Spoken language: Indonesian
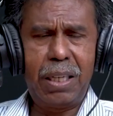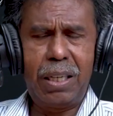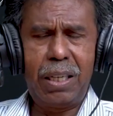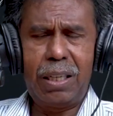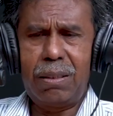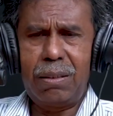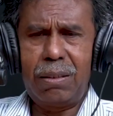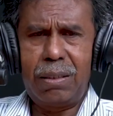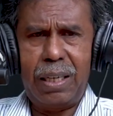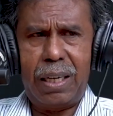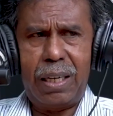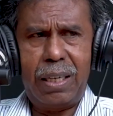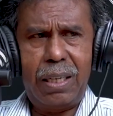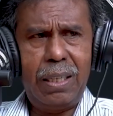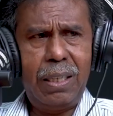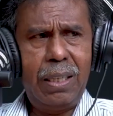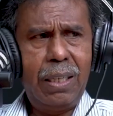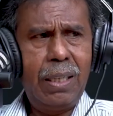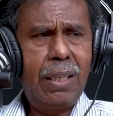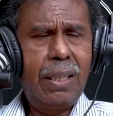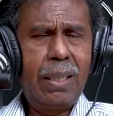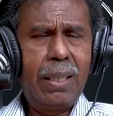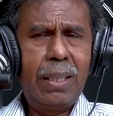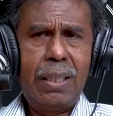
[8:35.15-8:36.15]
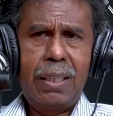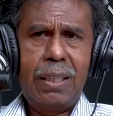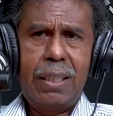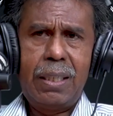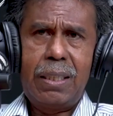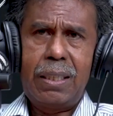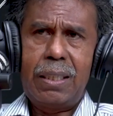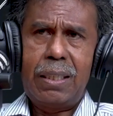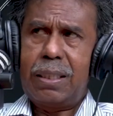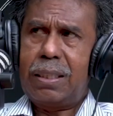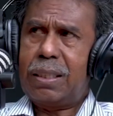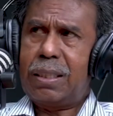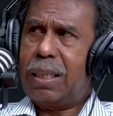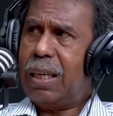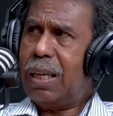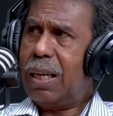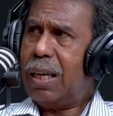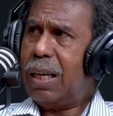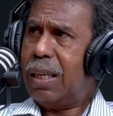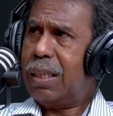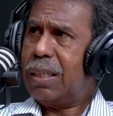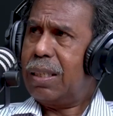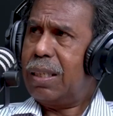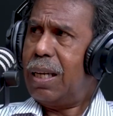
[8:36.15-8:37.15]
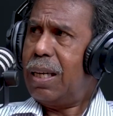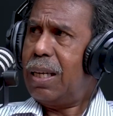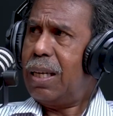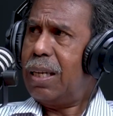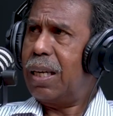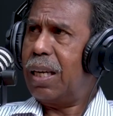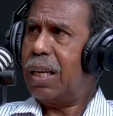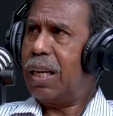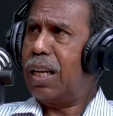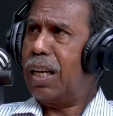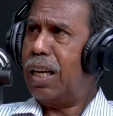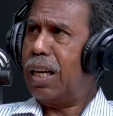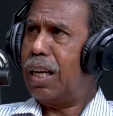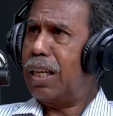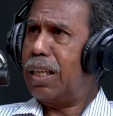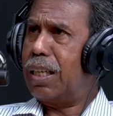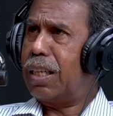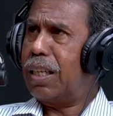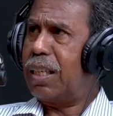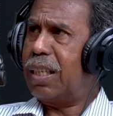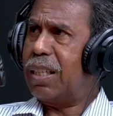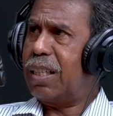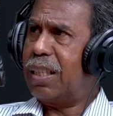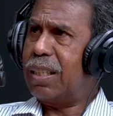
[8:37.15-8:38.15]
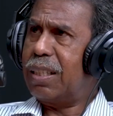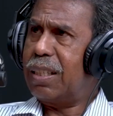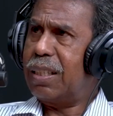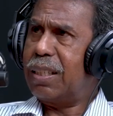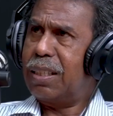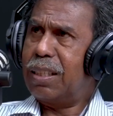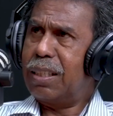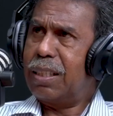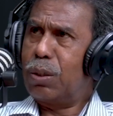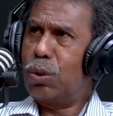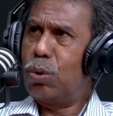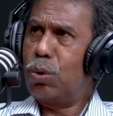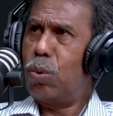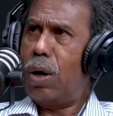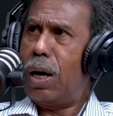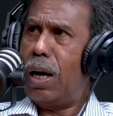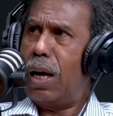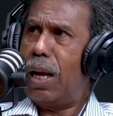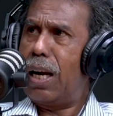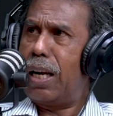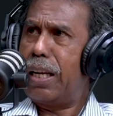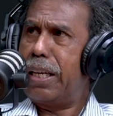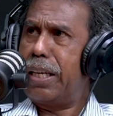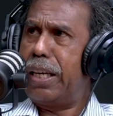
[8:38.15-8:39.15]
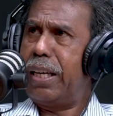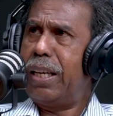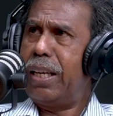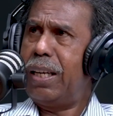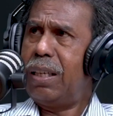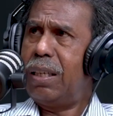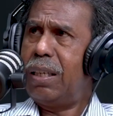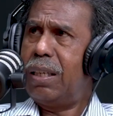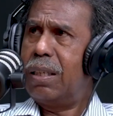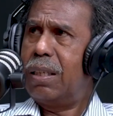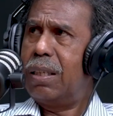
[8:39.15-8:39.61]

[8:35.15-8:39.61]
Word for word: Begitu jadi saya rasa dengan uh, dua hal ini